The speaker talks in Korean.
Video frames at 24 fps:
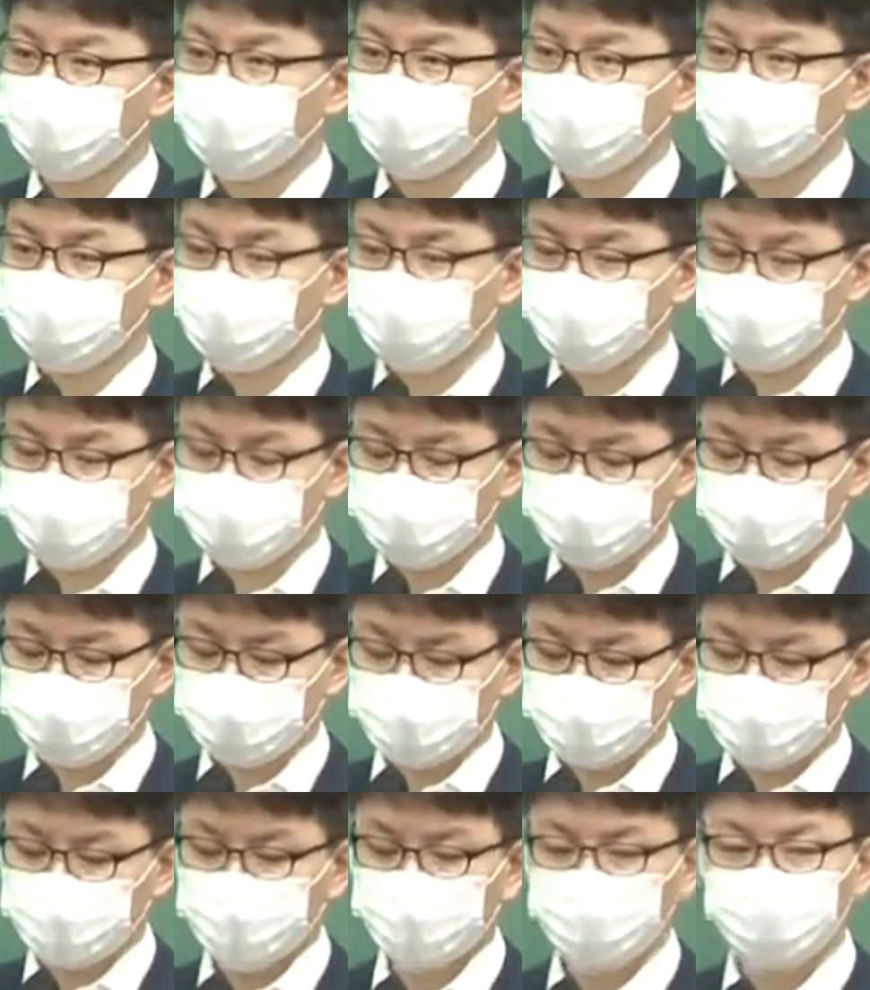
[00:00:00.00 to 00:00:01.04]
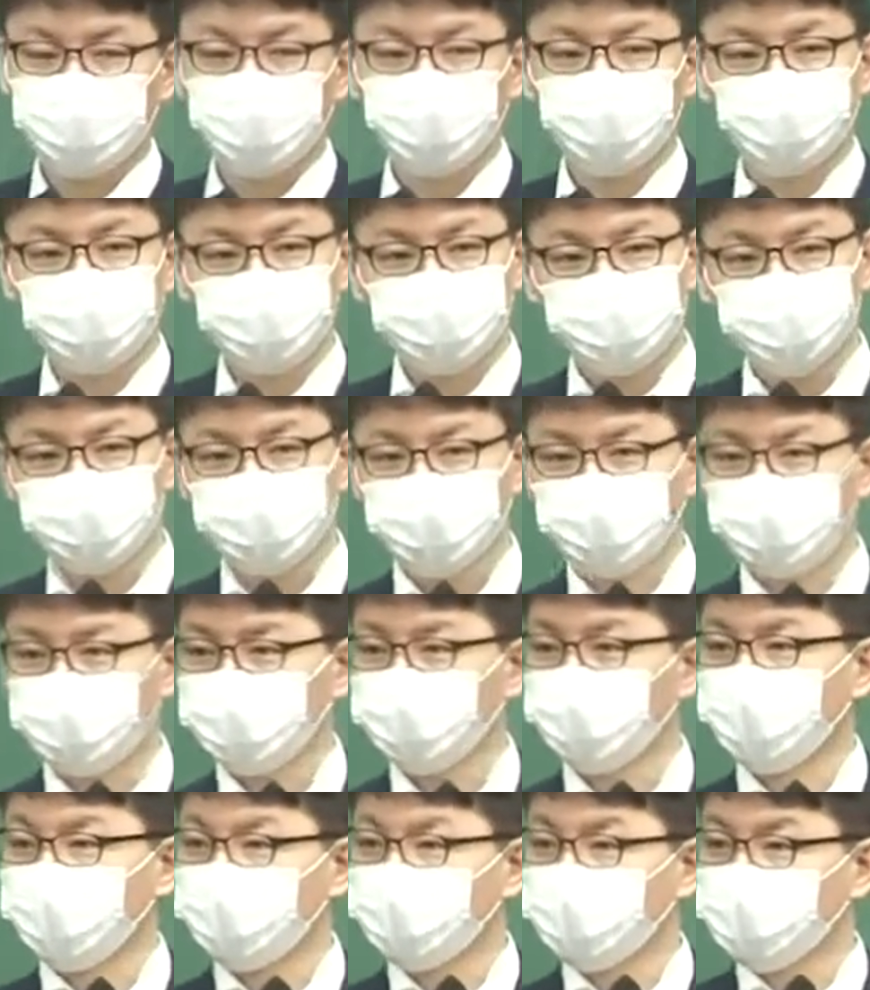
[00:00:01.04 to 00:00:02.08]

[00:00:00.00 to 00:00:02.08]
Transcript: 예를 들어 요즘 부동산 정책에 대해서 말이